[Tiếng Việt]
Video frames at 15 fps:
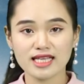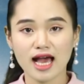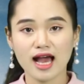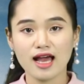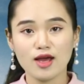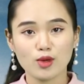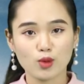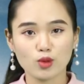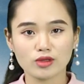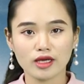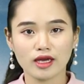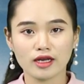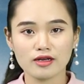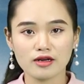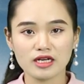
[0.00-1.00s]
ra, cụ
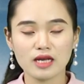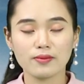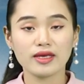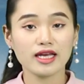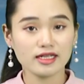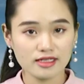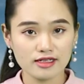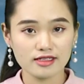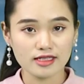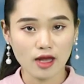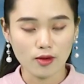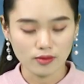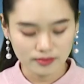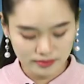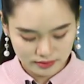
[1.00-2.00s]
thể được niêm yết như
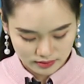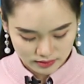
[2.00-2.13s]
sau.